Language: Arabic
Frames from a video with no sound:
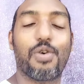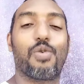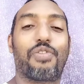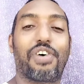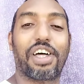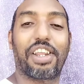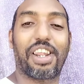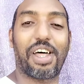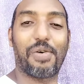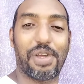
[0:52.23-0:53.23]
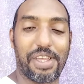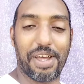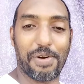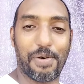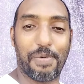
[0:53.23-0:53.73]
وفقنا الله
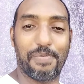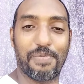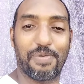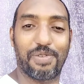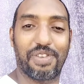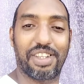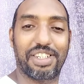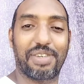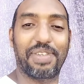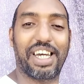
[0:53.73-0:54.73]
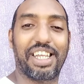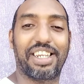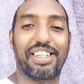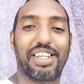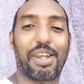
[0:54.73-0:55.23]
واياكم جميعا
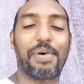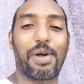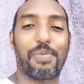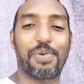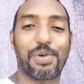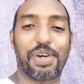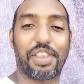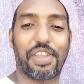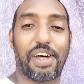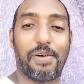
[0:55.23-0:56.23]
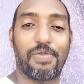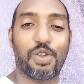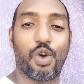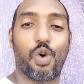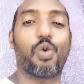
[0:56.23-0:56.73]
لما يحبه ويرضاه
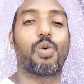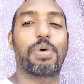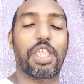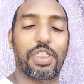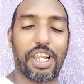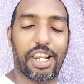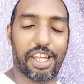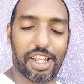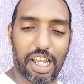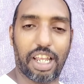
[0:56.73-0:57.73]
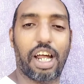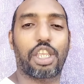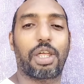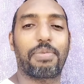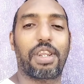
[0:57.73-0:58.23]
وباذن الله
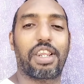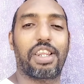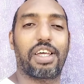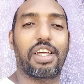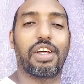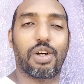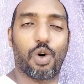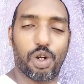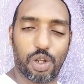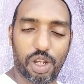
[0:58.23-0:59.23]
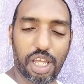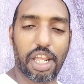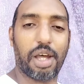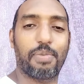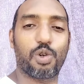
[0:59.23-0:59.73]
اكثر من
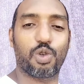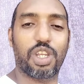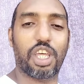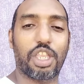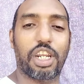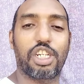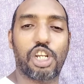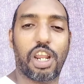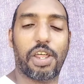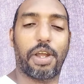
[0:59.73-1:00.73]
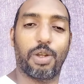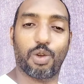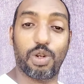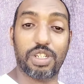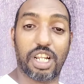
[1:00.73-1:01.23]
غيرها موجودين كثيرين ان شاء الله راح
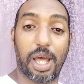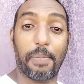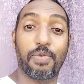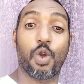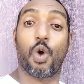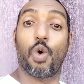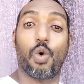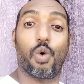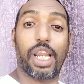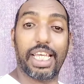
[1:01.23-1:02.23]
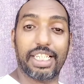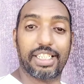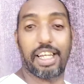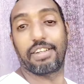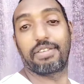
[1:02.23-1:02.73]
يدخل الاسلام وليس
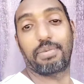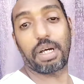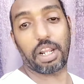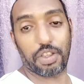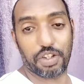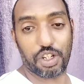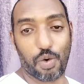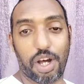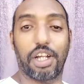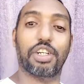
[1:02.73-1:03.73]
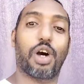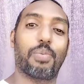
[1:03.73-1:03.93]
بغرض الزواج او